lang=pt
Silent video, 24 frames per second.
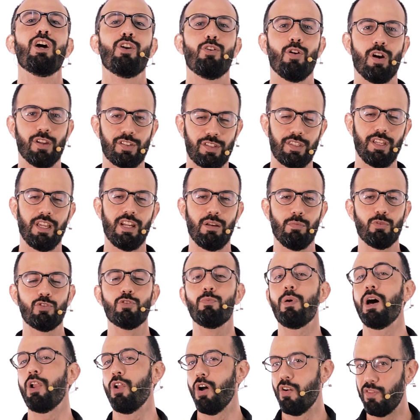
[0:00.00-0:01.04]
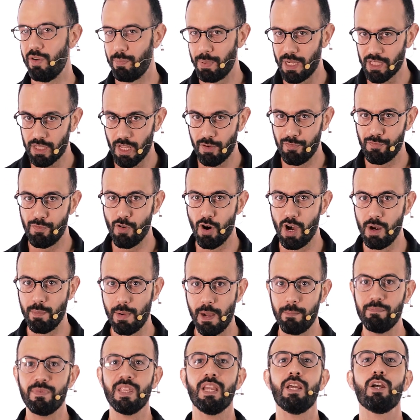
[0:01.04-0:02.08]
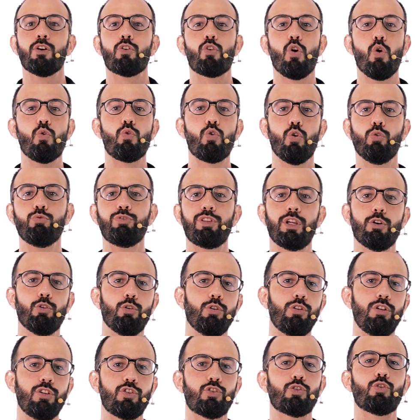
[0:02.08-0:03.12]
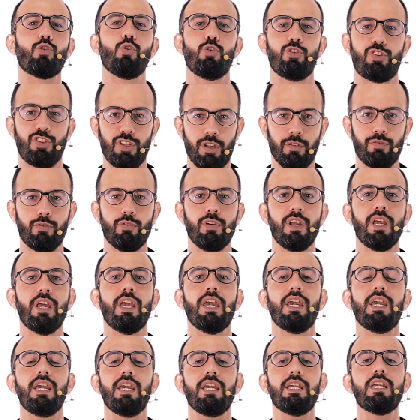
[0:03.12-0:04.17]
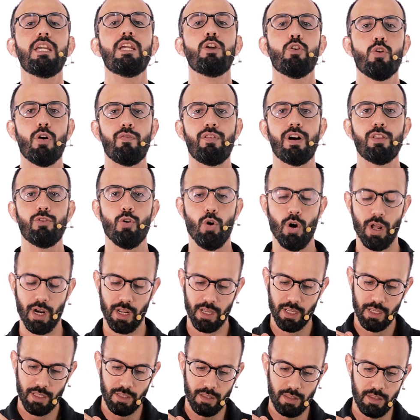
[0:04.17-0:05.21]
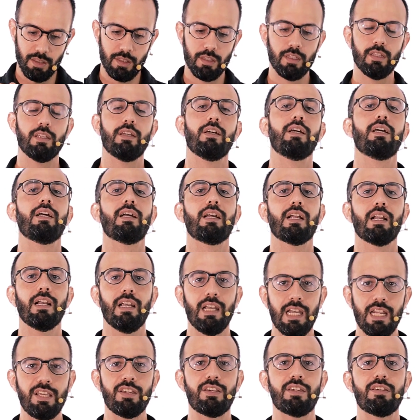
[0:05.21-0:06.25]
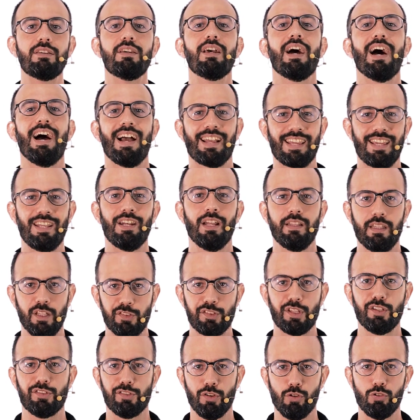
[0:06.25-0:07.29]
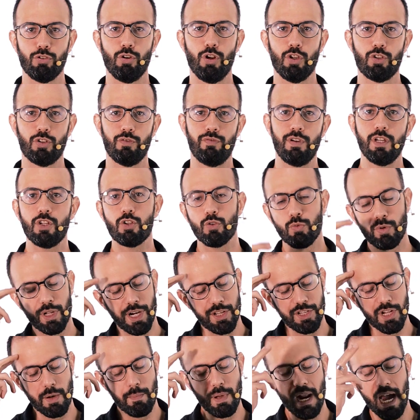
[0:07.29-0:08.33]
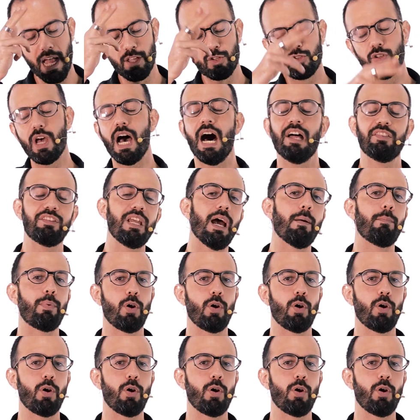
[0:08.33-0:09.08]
nós teremos uma nova plataforma com conteúdo exclusivo e inovador. Link aqui na descrição do nosso vídeo. Um grande abraço, até a